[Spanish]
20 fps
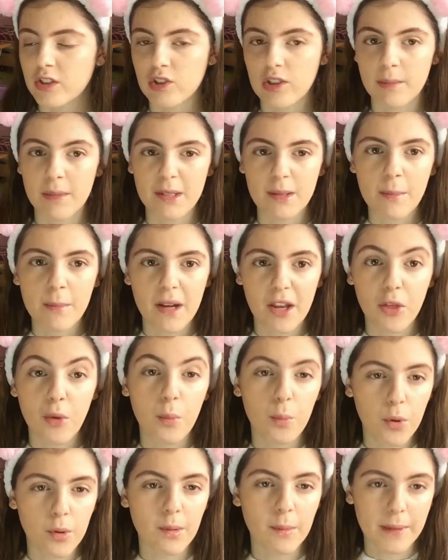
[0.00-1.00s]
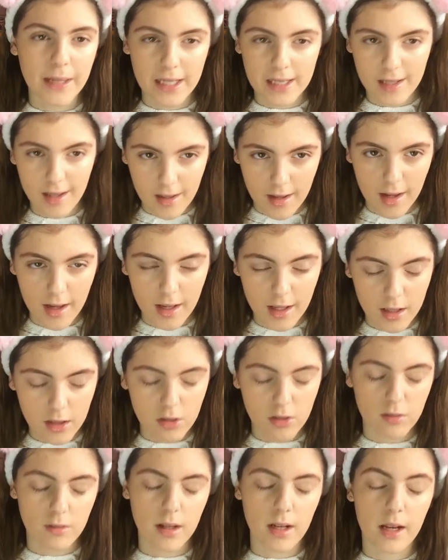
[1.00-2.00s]
O sea, más bien parece un polvo para sellar
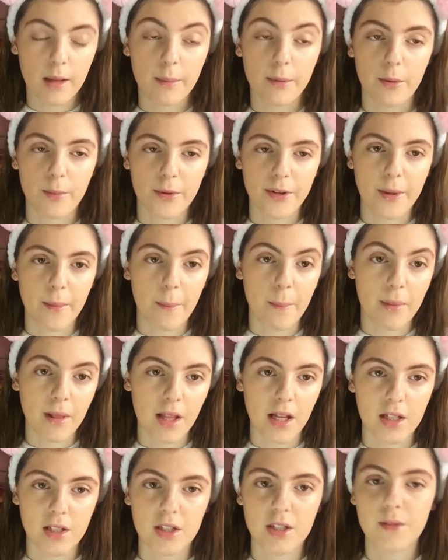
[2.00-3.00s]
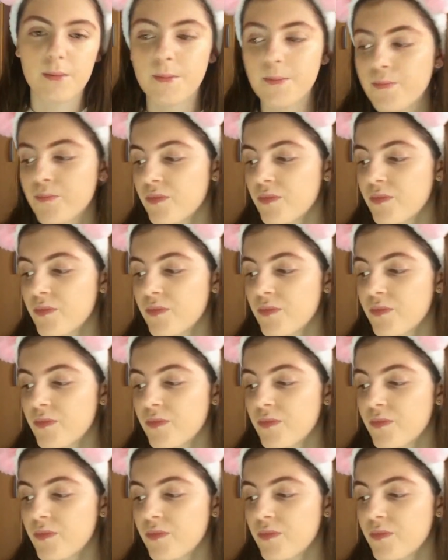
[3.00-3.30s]
eso, ¿vale? Pero pone blush.